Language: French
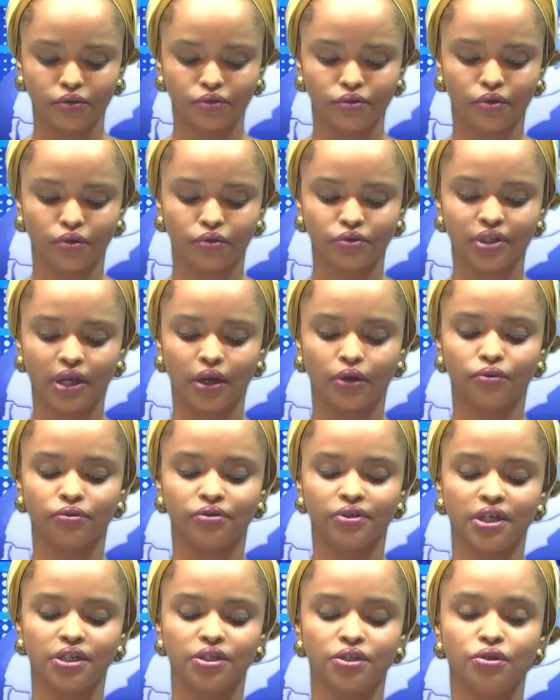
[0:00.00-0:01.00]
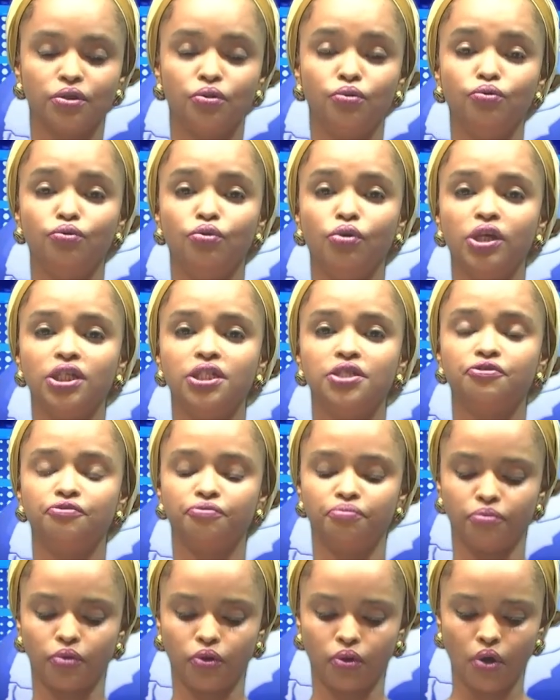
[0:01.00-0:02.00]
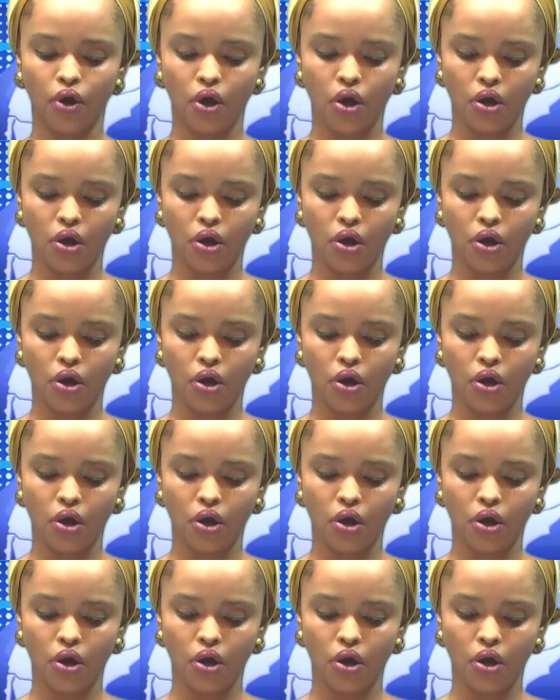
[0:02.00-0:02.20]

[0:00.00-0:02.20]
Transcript: dans un contexte où le réchauffement